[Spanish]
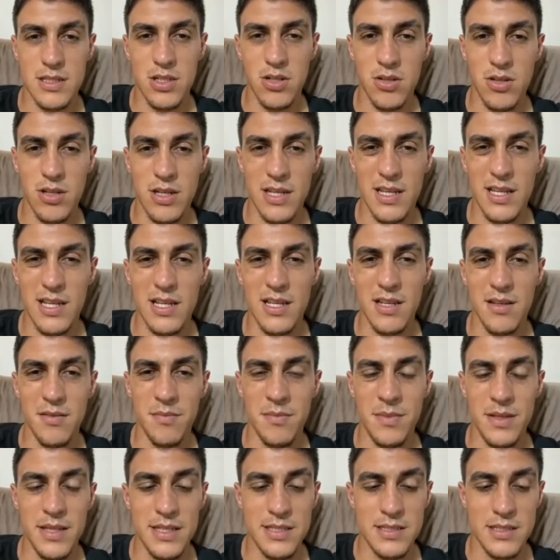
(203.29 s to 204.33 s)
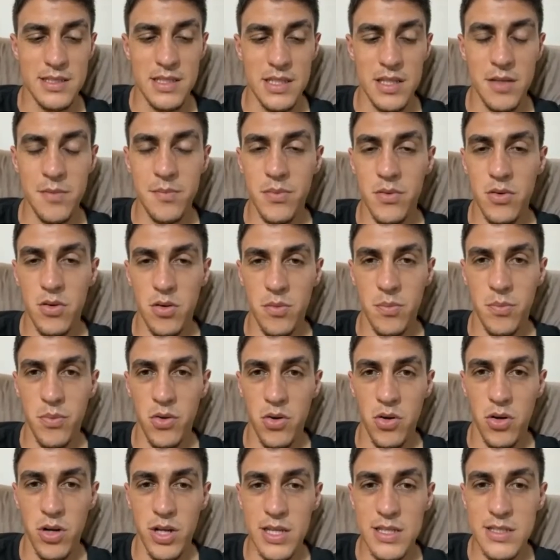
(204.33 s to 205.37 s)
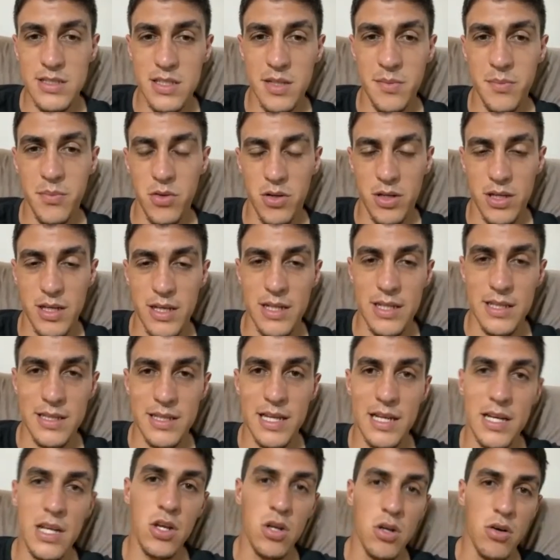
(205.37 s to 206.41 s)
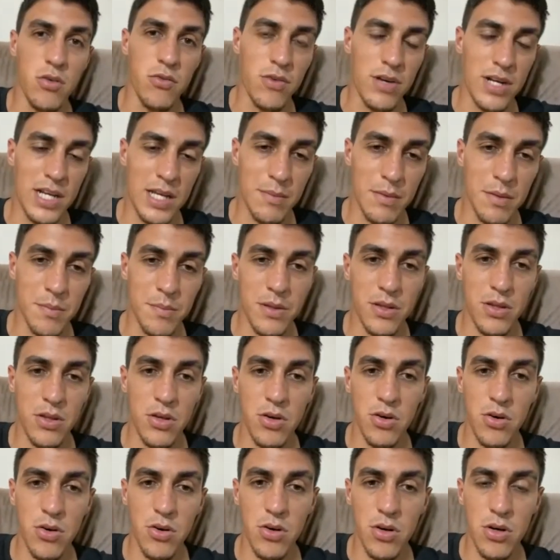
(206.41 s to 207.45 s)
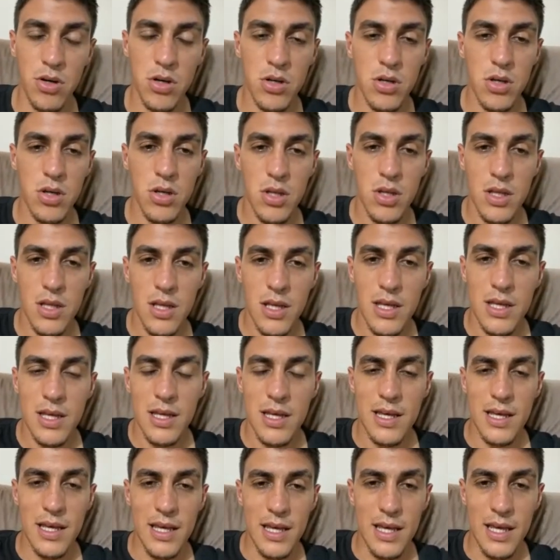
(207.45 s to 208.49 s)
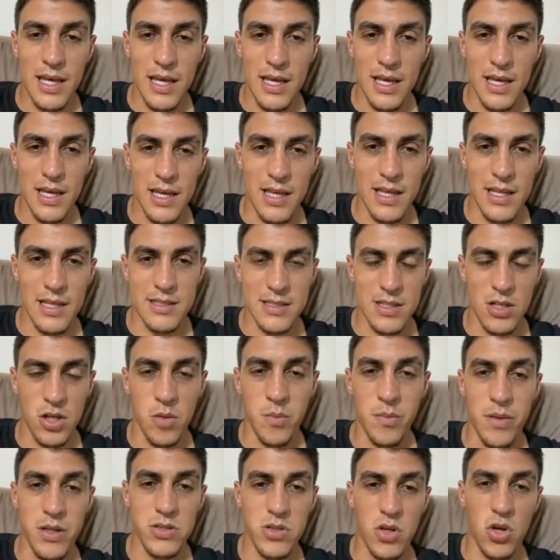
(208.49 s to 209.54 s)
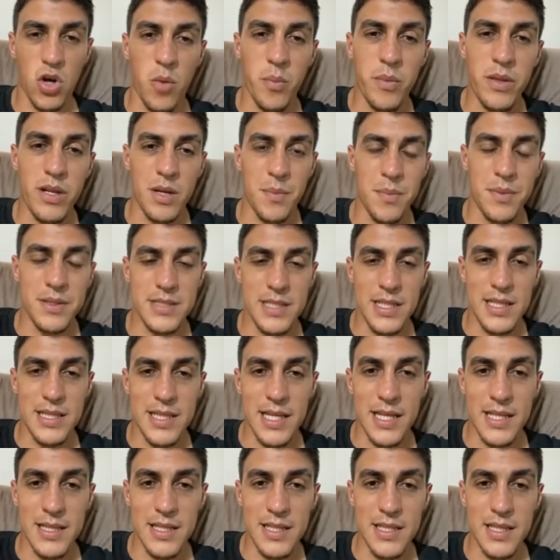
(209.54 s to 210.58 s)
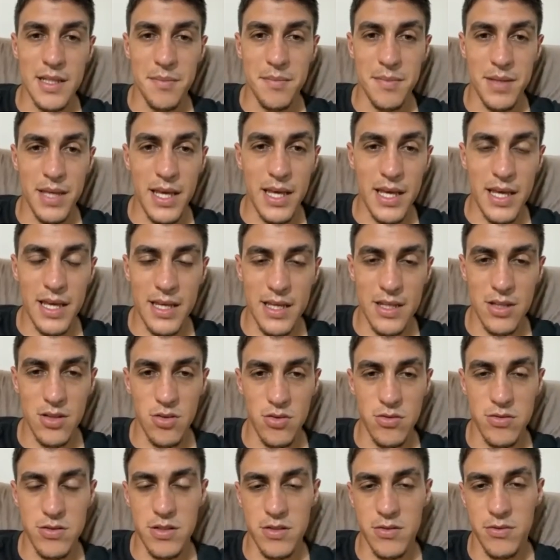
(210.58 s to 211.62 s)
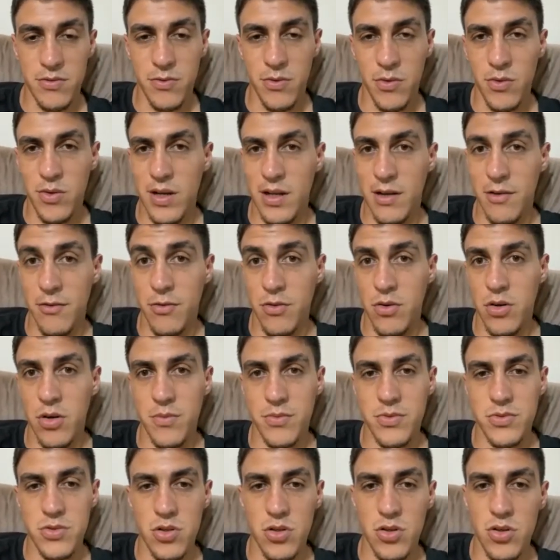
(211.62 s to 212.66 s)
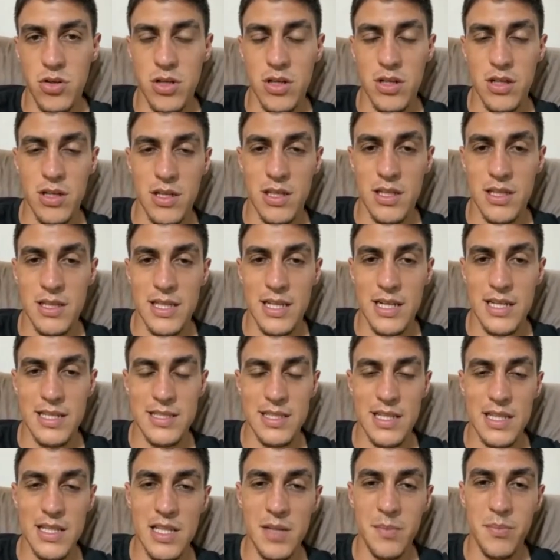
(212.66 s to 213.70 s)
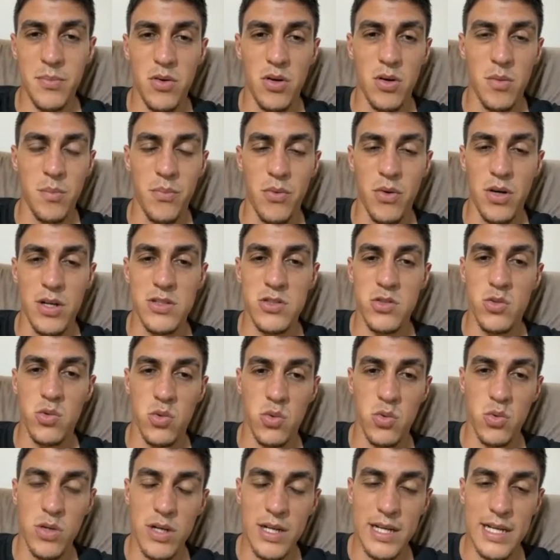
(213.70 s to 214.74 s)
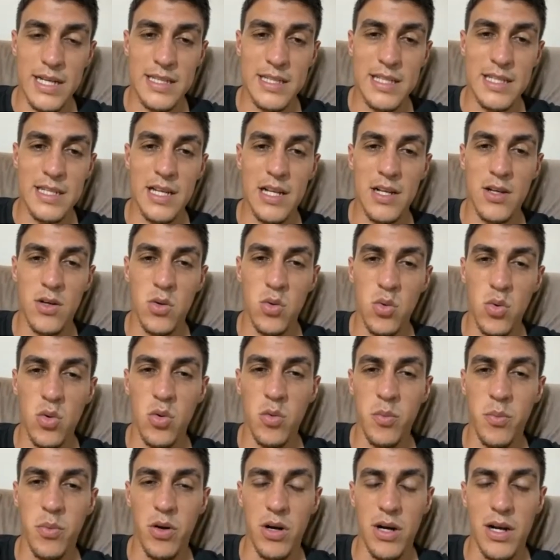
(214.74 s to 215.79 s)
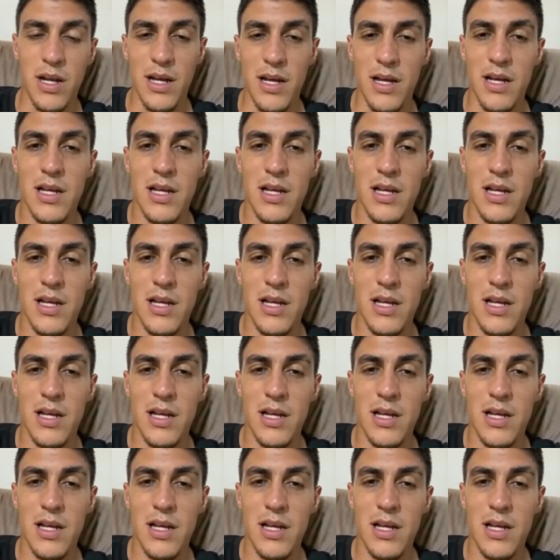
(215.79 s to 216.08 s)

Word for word: creo que me decidí por, por Orense porque el técnico fue el que me pidió, eh, se conversó con mi representante también, entonces fue una, fue una opción interesante por, por, la estructura que tiene el club, por, la,